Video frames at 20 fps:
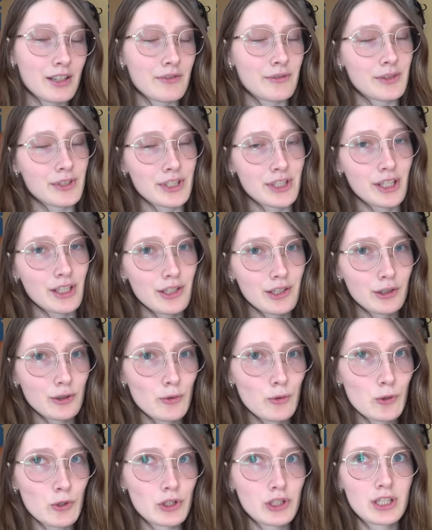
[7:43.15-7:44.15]
Все
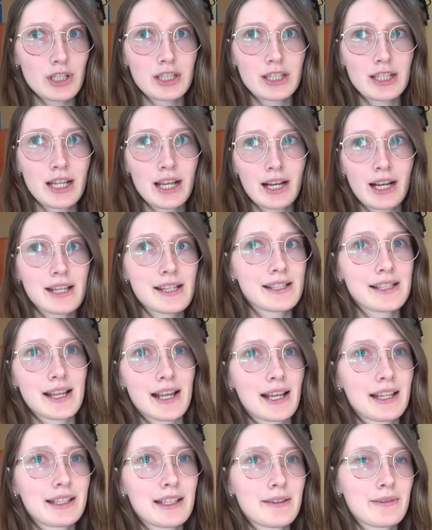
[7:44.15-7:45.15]
ненужные для
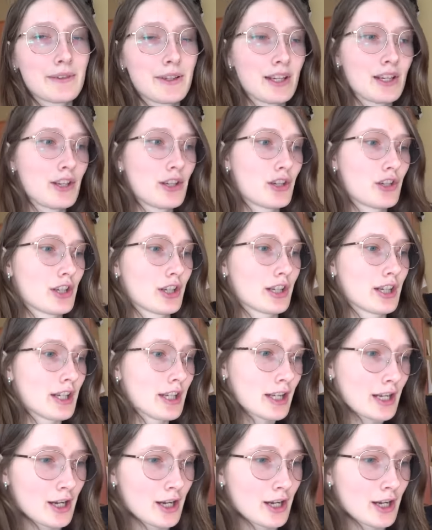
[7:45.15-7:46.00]
хозяина вещи